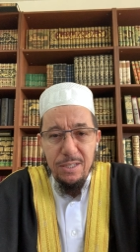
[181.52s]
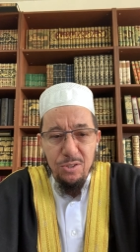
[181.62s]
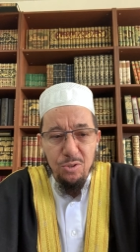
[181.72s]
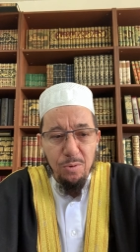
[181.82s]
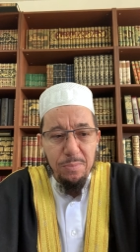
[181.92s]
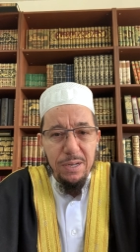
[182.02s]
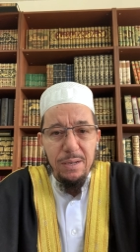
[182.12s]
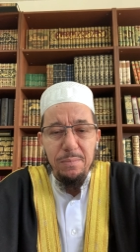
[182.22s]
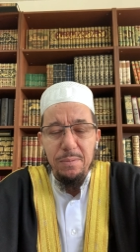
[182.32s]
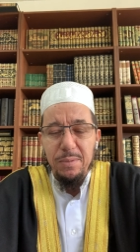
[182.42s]
الصوم من
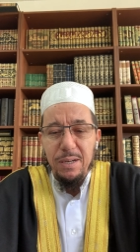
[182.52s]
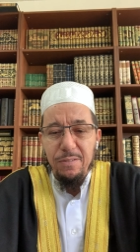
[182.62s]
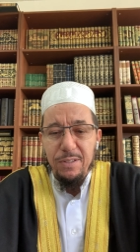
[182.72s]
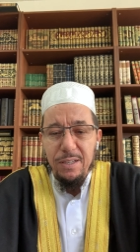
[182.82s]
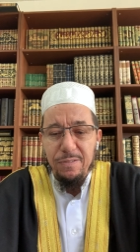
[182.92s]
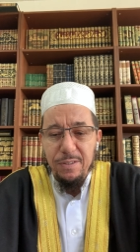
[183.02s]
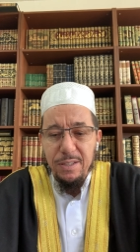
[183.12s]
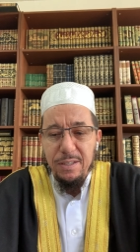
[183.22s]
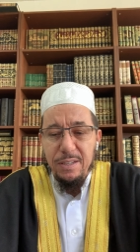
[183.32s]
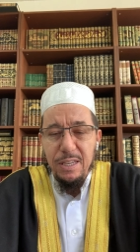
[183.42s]
من الافطار
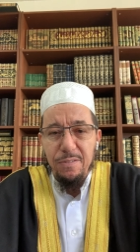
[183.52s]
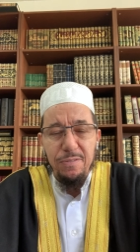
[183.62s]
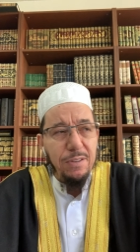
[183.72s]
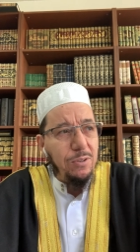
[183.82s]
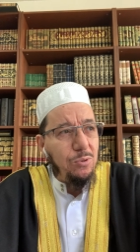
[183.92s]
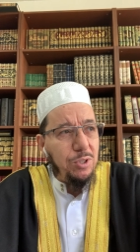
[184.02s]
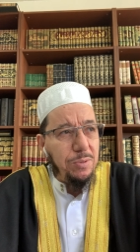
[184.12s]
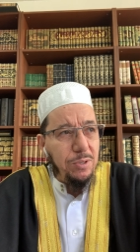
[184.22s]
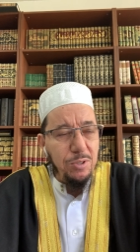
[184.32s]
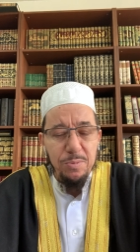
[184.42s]
فكيف يجب
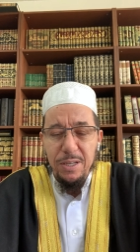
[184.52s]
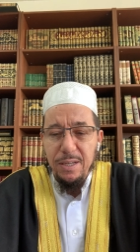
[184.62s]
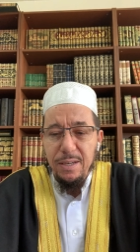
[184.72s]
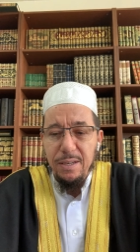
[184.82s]
يجب عليه